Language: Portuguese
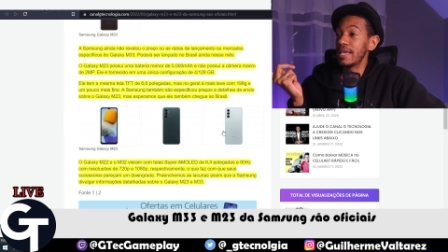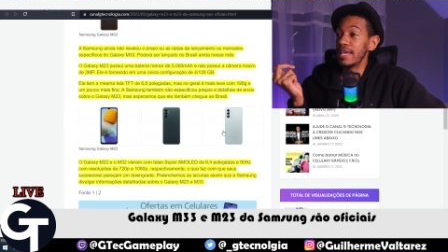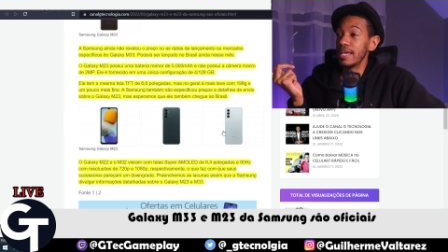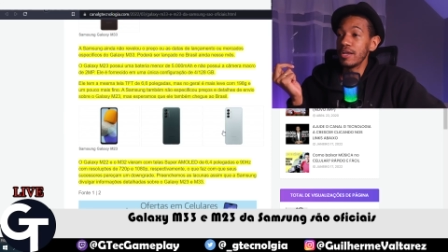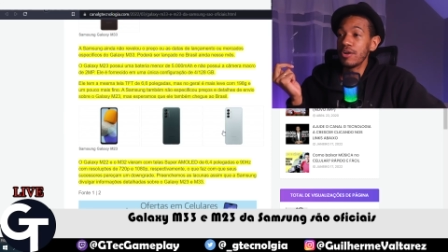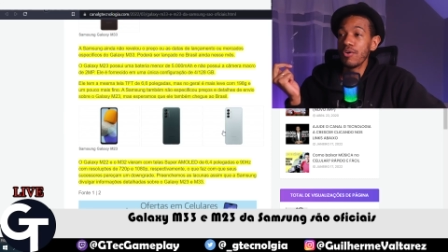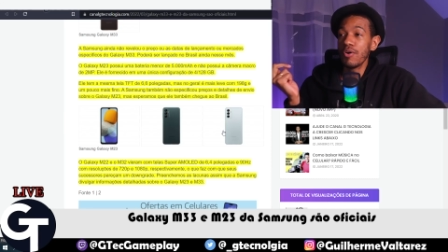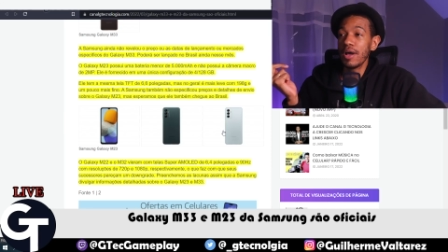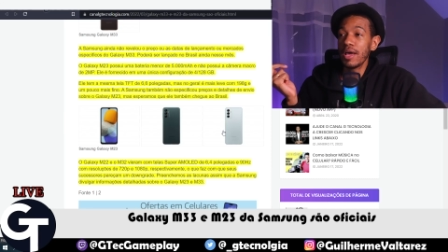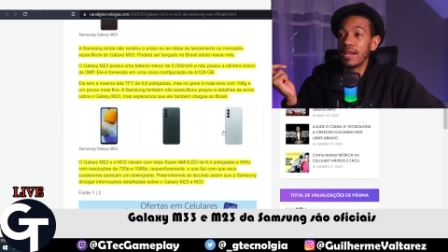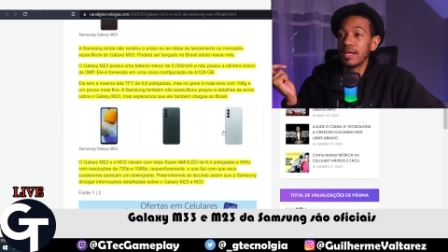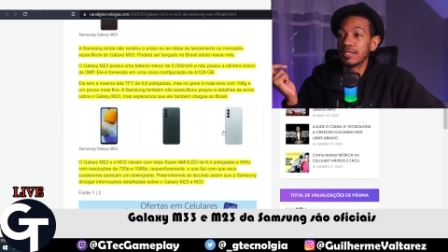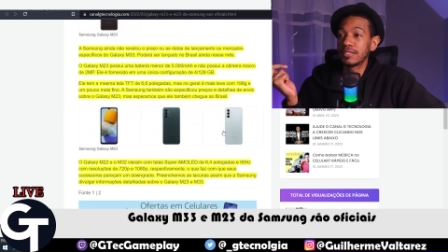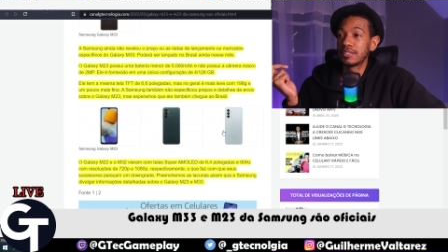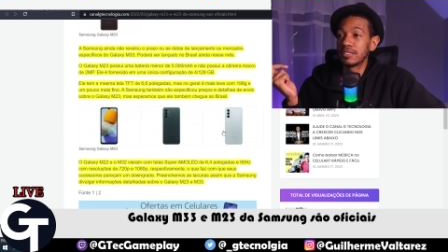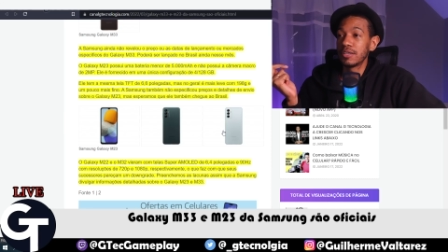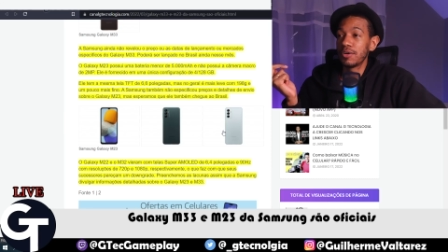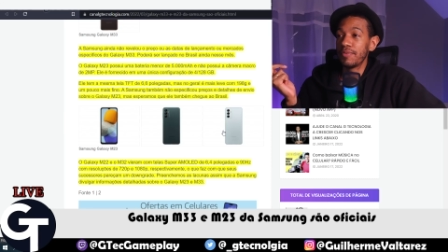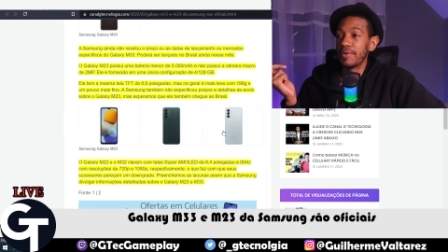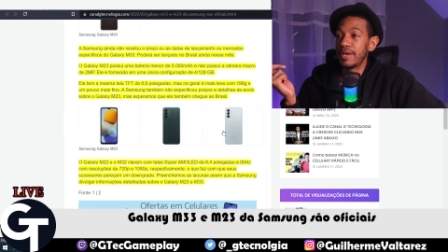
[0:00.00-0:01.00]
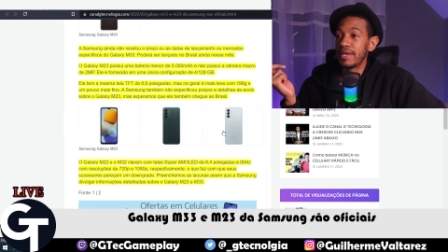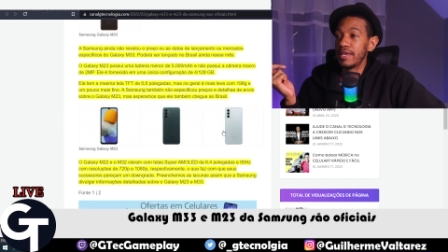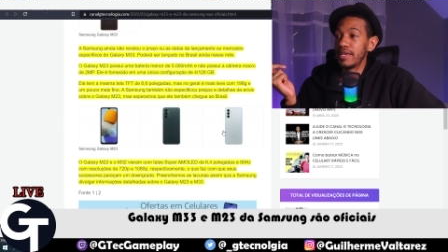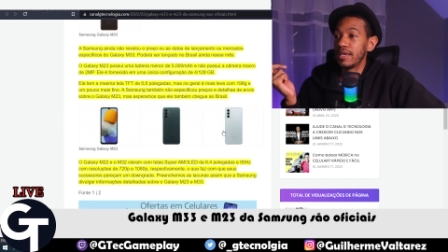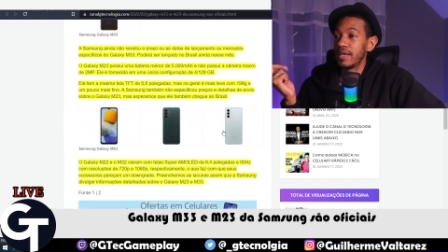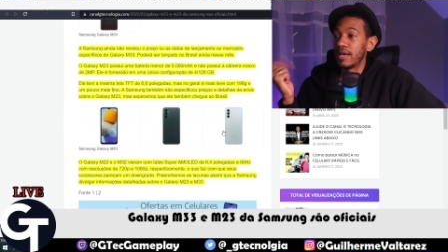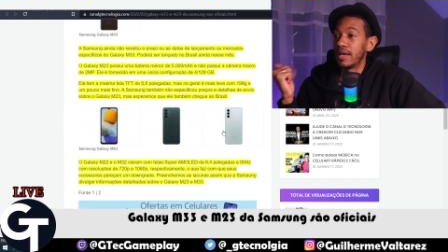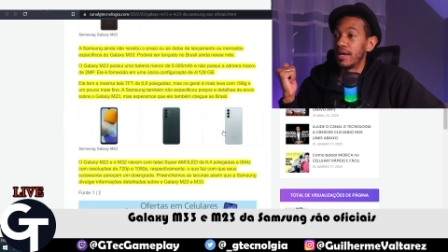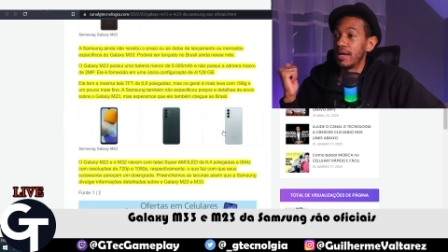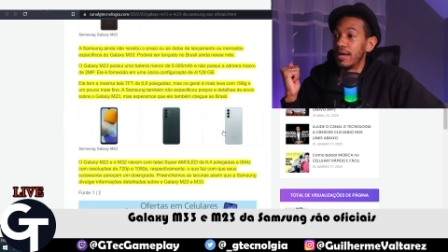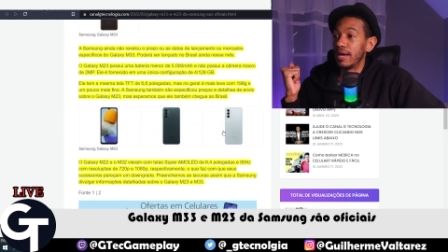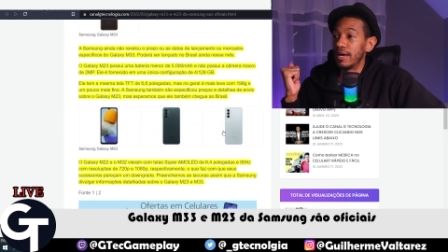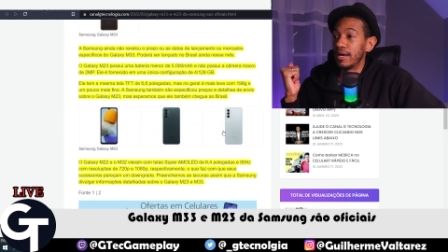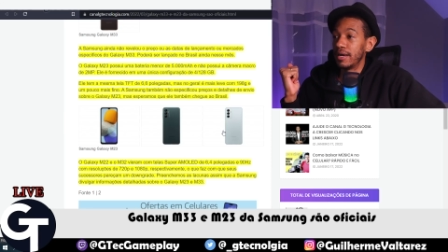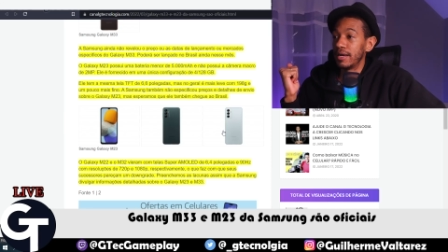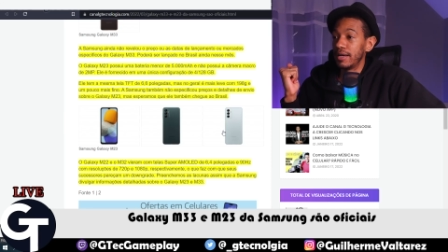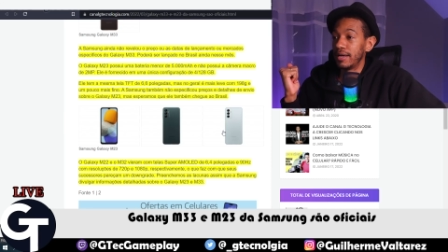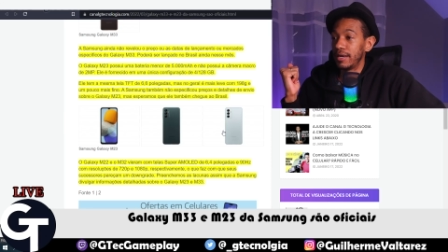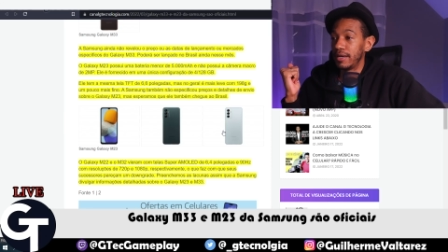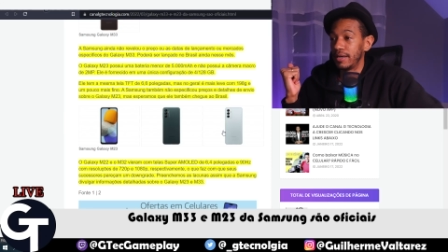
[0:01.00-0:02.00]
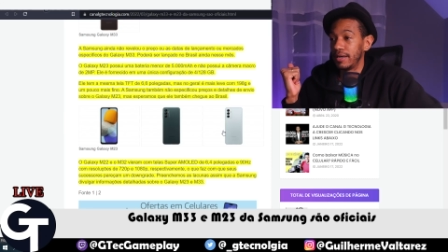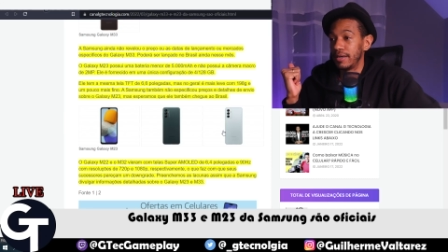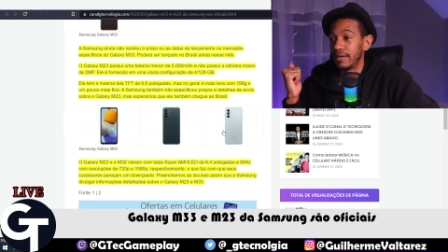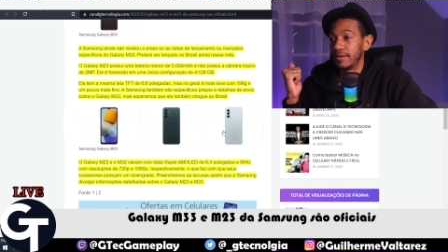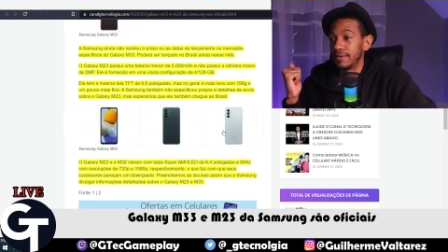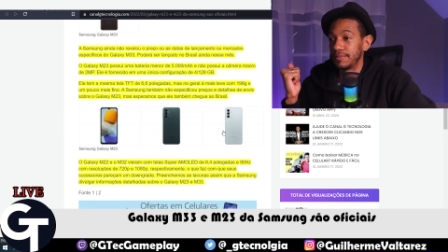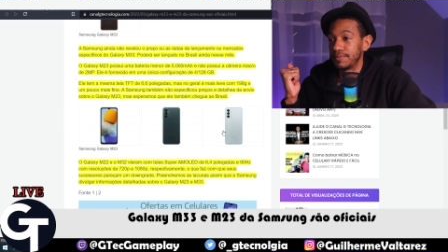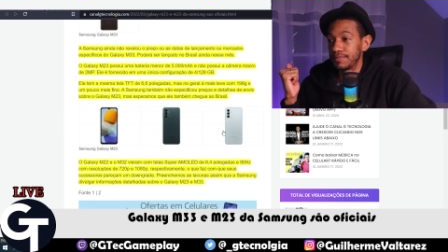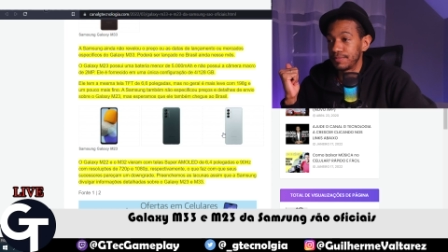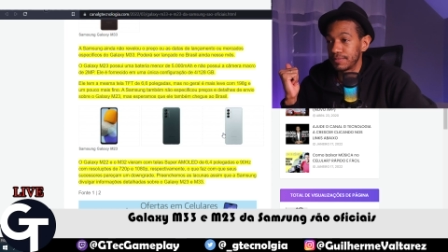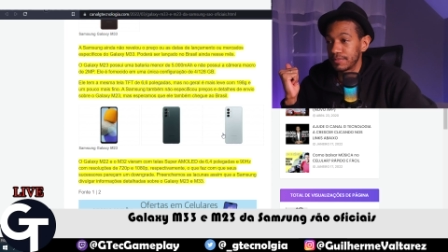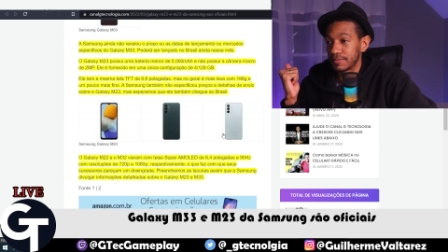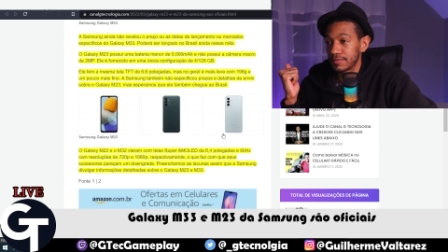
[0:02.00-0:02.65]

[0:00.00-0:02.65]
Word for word: E com relação aí uh,